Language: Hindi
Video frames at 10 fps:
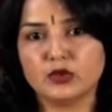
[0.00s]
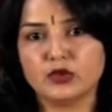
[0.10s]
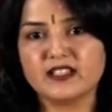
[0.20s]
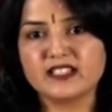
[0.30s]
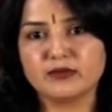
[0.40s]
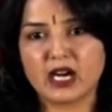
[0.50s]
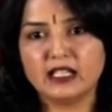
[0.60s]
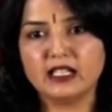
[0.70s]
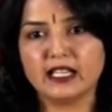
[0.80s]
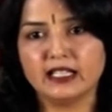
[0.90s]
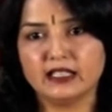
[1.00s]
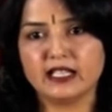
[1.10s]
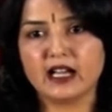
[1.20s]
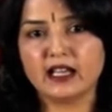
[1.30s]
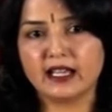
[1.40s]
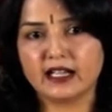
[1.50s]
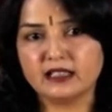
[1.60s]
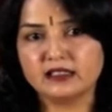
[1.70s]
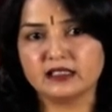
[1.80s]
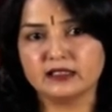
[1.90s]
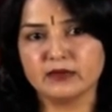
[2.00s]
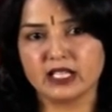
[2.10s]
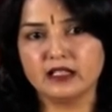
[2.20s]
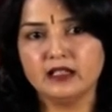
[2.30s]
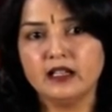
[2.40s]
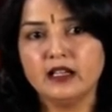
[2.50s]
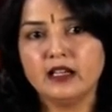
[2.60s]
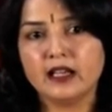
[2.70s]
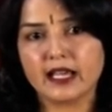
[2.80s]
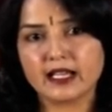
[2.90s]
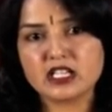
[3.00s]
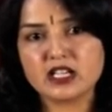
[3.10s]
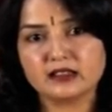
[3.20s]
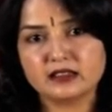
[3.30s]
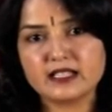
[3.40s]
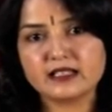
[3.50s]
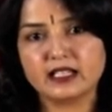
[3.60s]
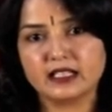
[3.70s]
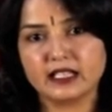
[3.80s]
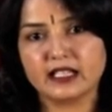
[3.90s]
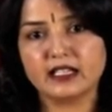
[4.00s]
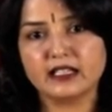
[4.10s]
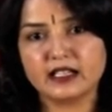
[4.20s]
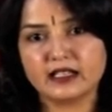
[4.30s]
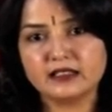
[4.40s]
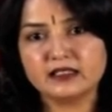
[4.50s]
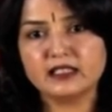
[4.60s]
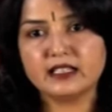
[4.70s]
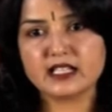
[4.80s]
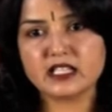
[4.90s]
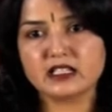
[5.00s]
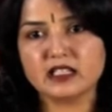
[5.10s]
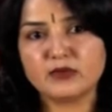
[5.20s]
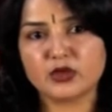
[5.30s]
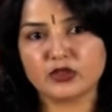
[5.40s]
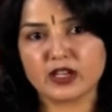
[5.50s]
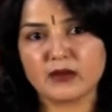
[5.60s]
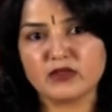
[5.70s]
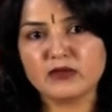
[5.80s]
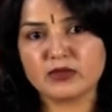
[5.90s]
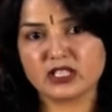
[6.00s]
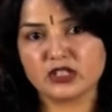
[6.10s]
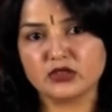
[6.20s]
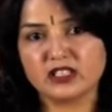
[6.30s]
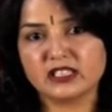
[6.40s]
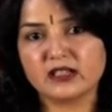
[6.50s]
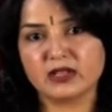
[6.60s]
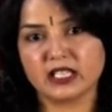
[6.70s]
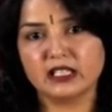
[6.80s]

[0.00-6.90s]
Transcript: को स्मार्ट इंडिया हेकाथन में एक 36 घंटे का निरंतर डिजिटल प्रोग्रामिंग प्रतियोगिता में